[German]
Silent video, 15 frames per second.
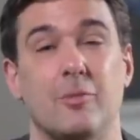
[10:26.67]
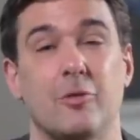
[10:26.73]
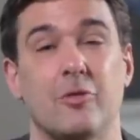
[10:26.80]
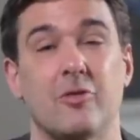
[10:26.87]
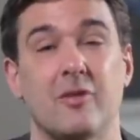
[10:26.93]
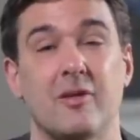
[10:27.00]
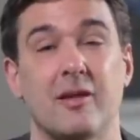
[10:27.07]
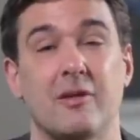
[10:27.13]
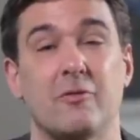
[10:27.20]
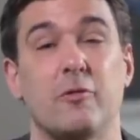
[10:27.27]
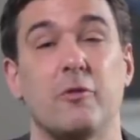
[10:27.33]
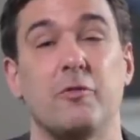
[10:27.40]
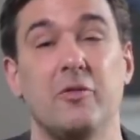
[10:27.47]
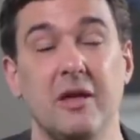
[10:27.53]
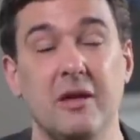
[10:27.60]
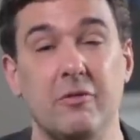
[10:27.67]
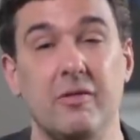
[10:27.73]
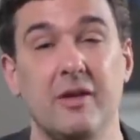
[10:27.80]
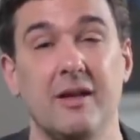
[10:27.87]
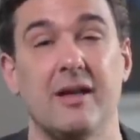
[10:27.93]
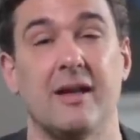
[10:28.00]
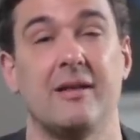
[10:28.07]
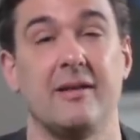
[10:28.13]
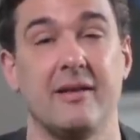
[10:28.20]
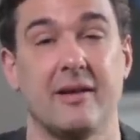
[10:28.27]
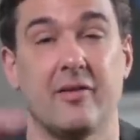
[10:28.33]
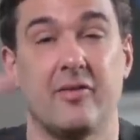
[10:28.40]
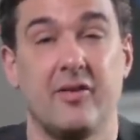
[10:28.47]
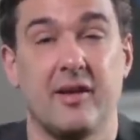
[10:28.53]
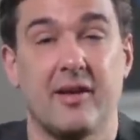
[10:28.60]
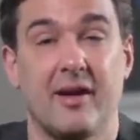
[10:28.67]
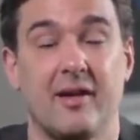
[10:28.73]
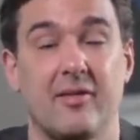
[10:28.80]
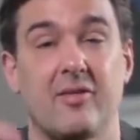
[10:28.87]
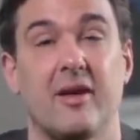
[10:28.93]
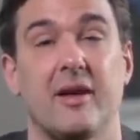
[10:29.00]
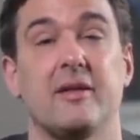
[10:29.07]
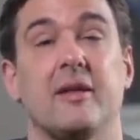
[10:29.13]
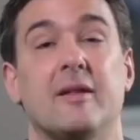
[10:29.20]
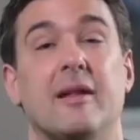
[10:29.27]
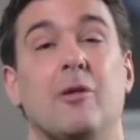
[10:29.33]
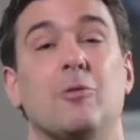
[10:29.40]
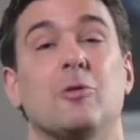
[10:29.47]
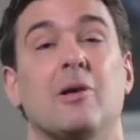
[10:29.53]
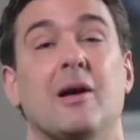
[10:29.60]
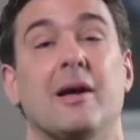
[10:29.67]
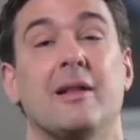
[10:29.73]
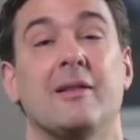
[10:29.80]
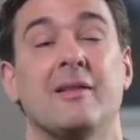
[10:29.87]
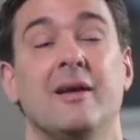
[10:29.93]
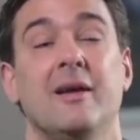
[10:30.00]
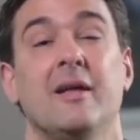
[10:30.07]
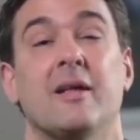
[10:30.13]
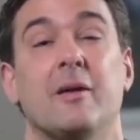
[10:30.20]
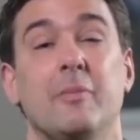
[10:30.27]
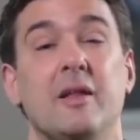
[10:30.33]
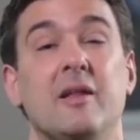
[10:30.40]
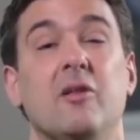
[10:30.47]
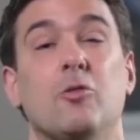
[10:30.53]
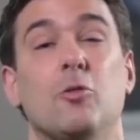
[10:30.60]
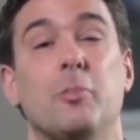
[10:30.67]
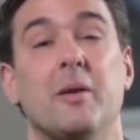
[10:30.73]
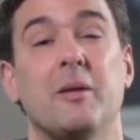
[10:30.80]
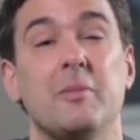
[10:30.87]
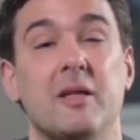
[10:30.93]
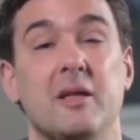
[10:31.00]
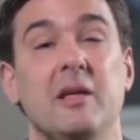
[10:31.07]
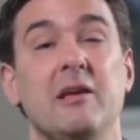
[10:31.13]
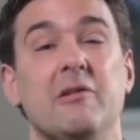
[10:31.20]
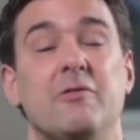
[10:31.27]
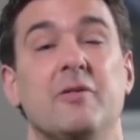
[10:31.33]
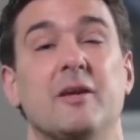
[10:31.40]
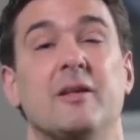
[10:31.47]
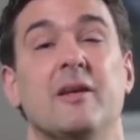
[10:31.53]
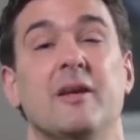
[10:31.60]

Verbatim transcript: mussten dann für viel, viel Geld ihre Sicherheitstechnik downgraden, damit die so primitiv wird,